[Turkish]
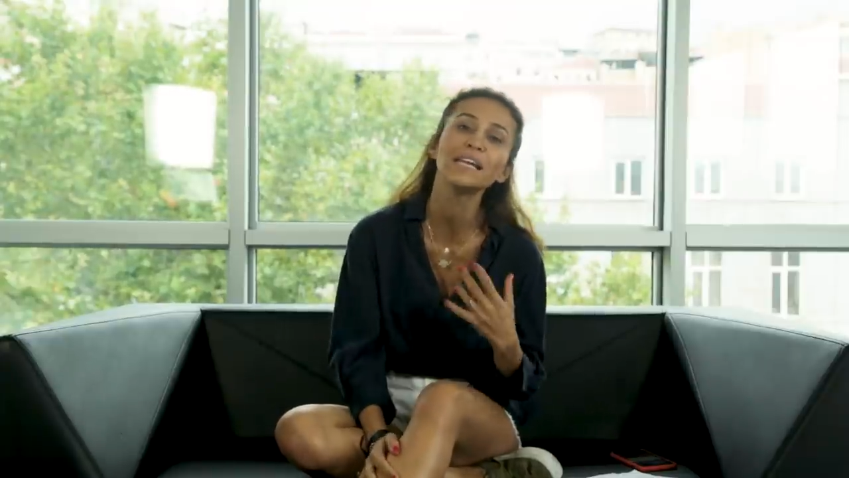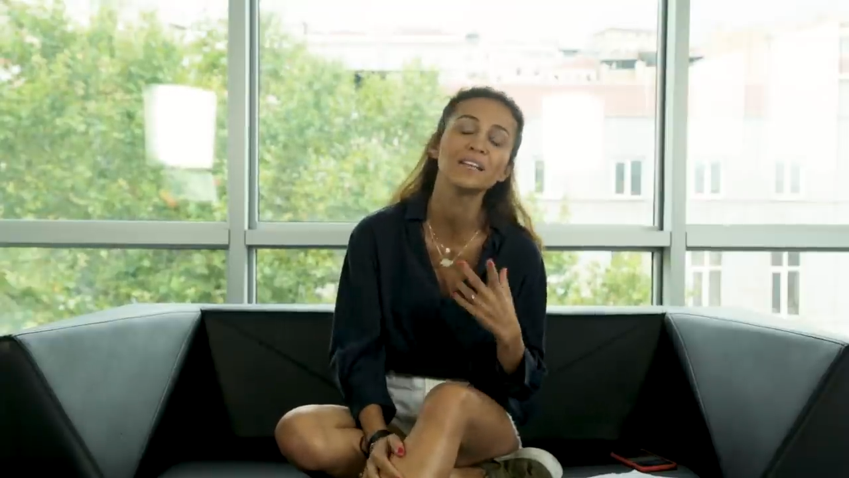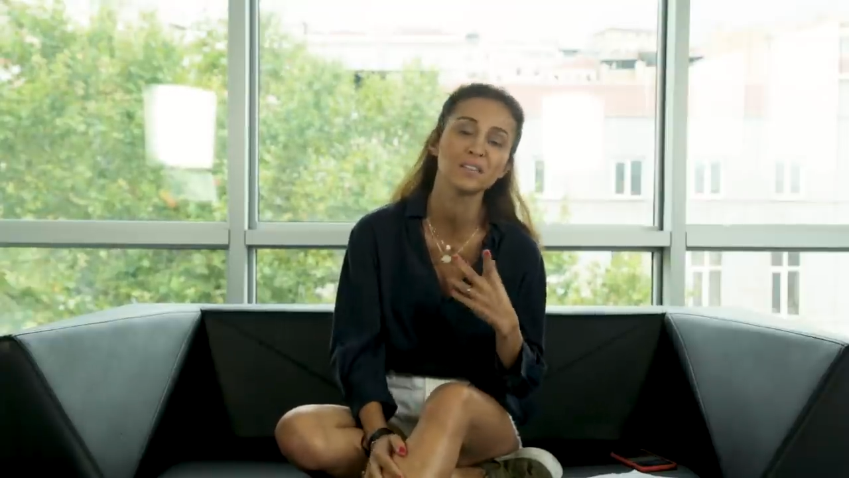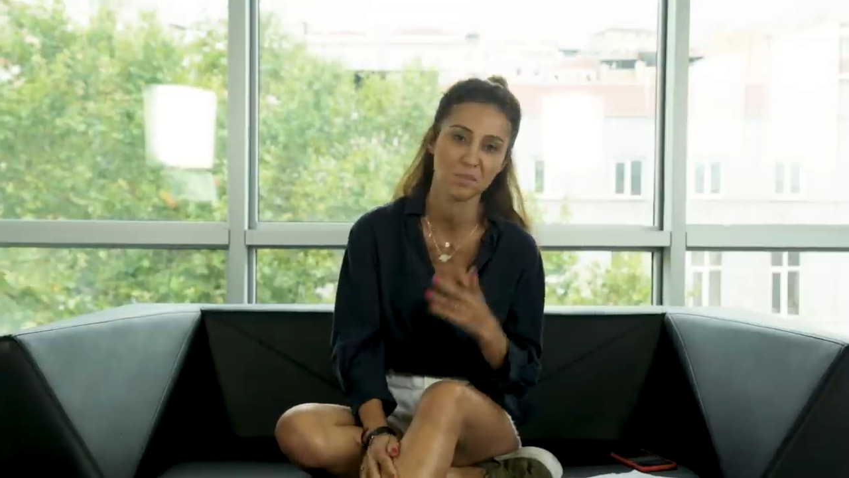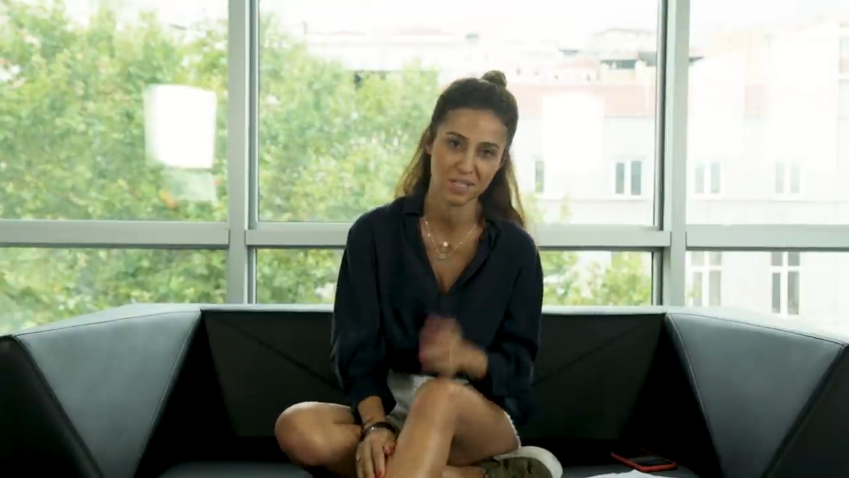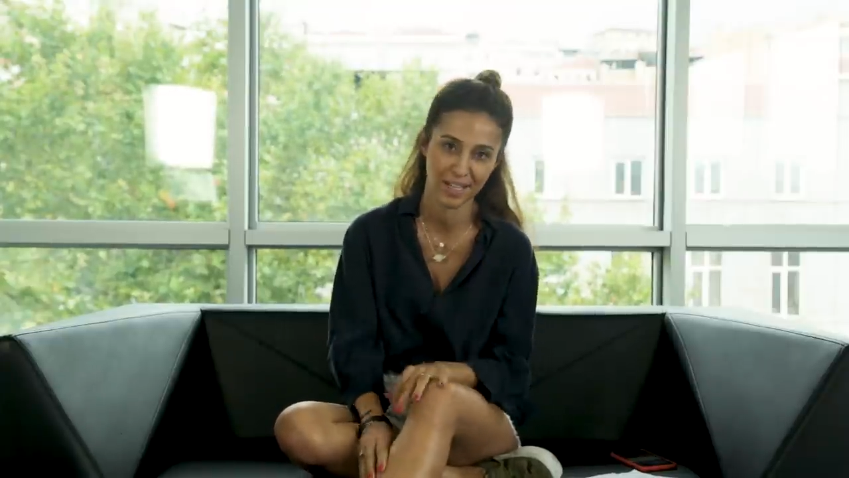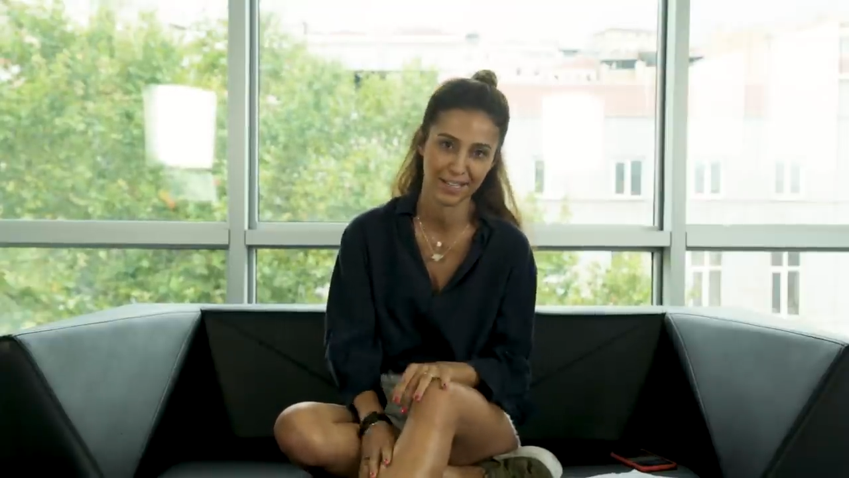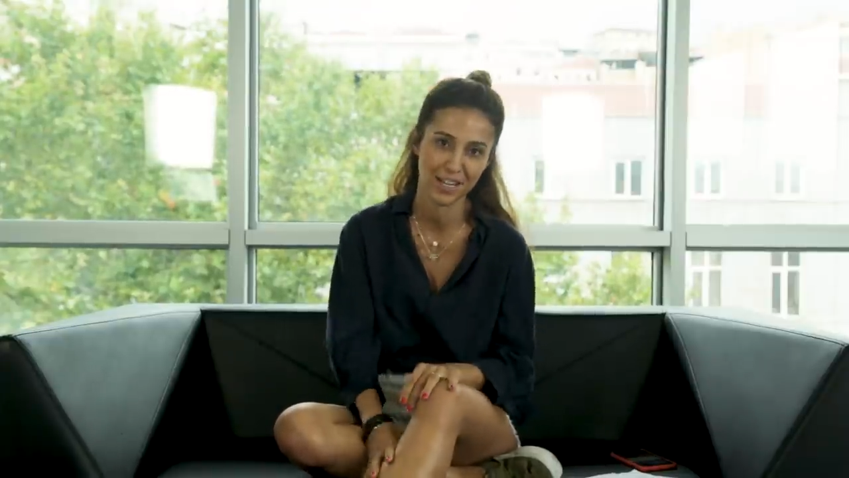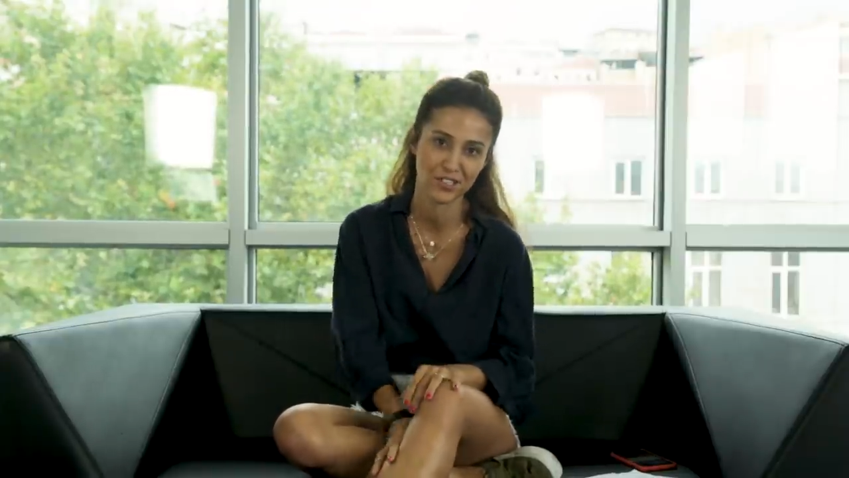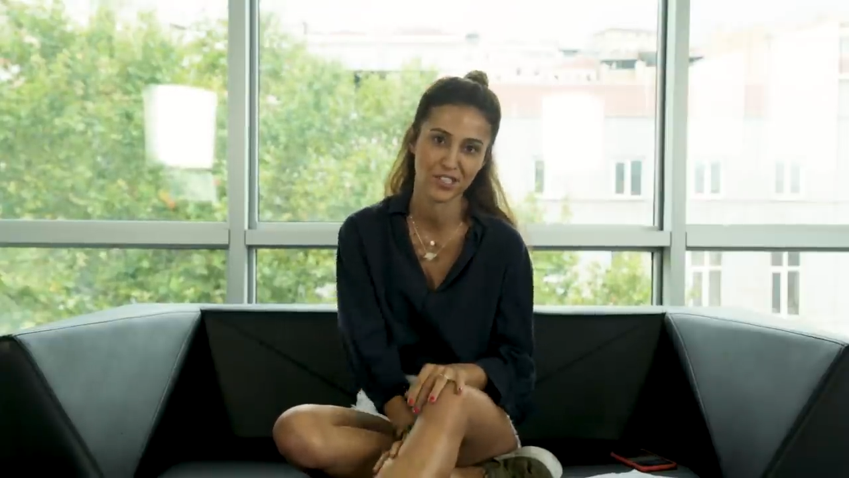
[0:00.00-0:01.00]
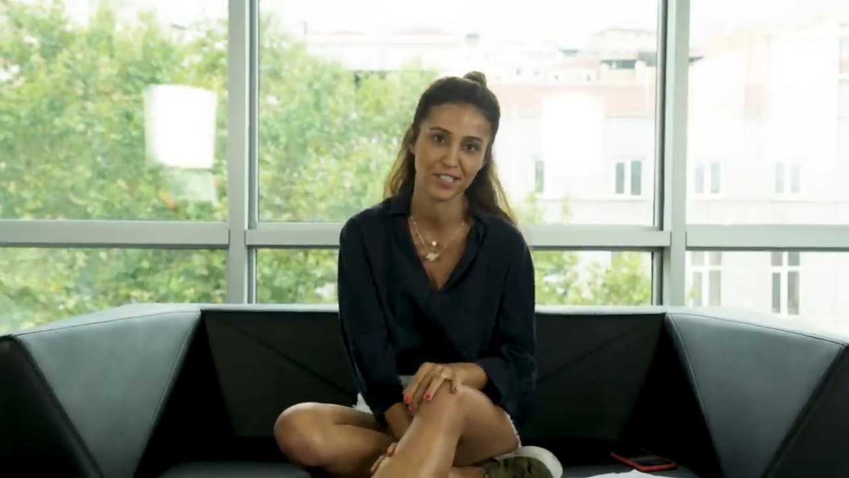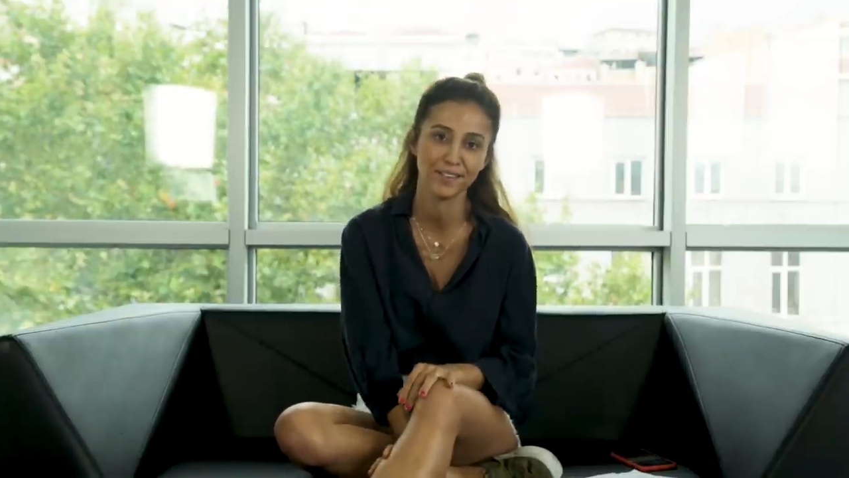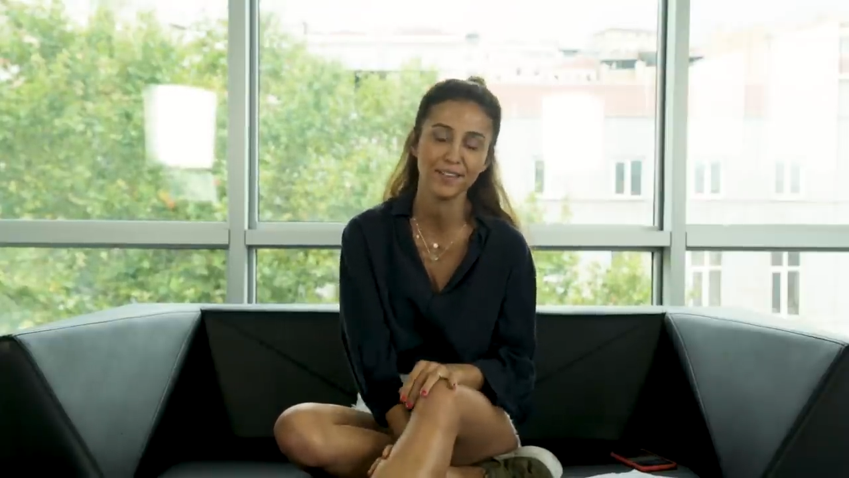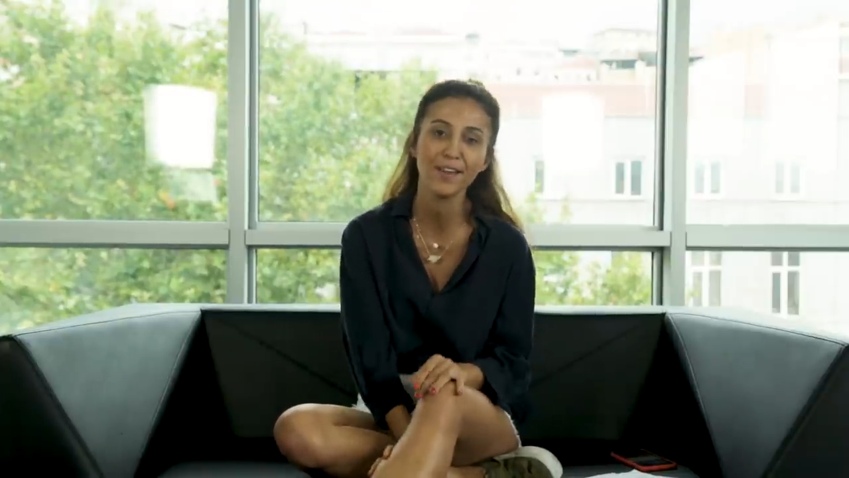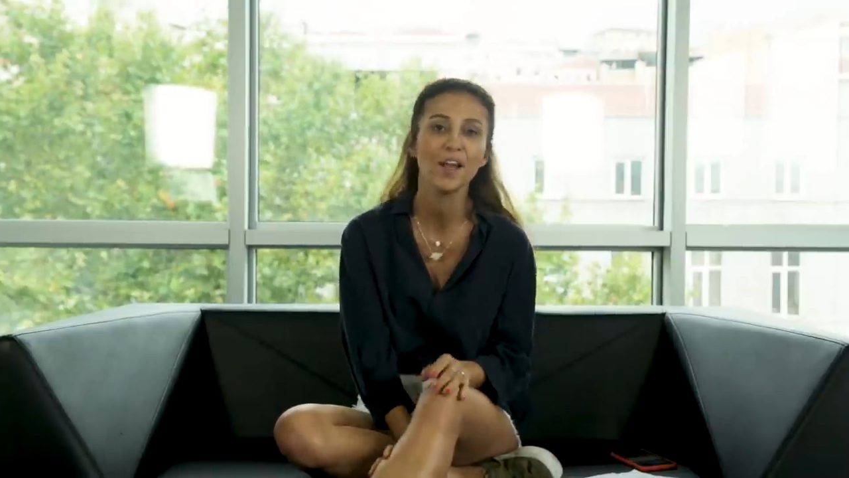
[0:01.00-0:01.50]
inanılmaz
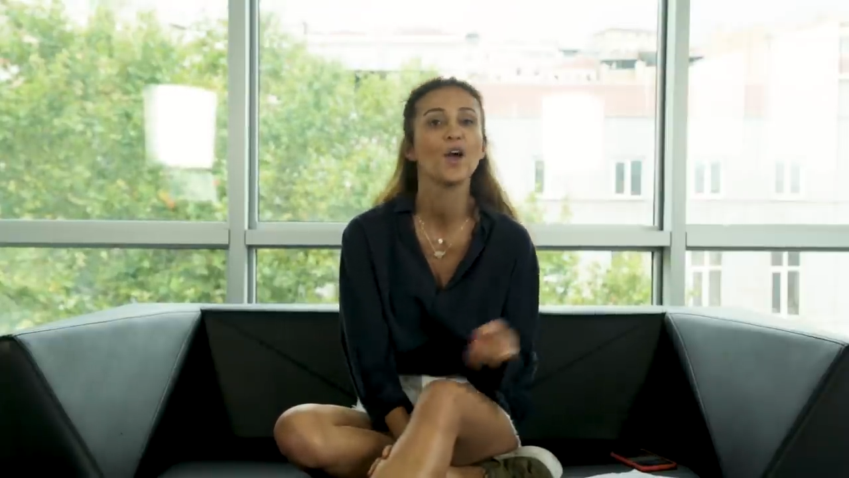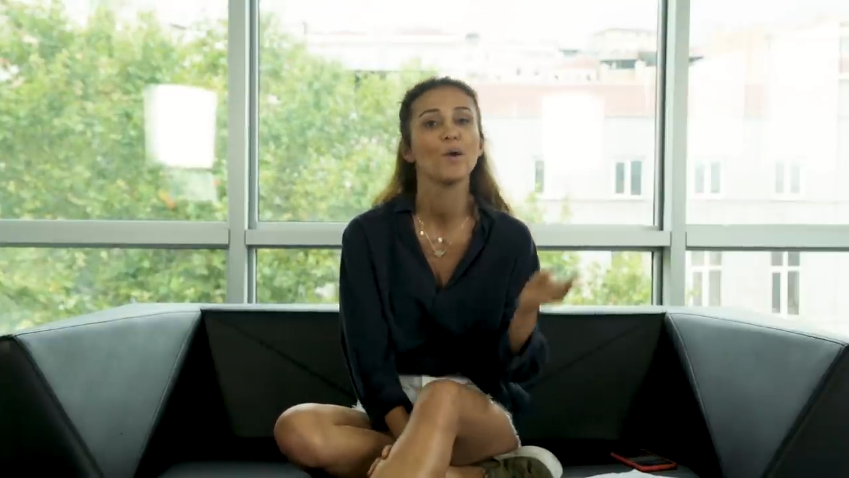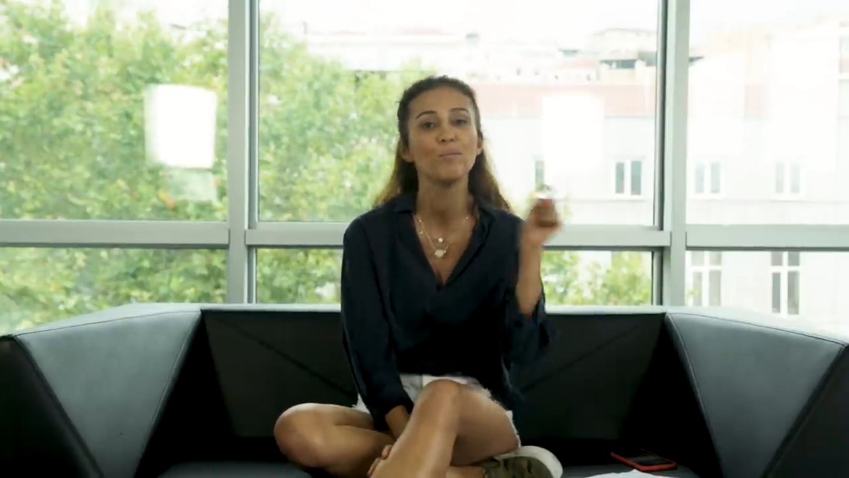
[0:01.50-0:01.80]
eğlenceliydi.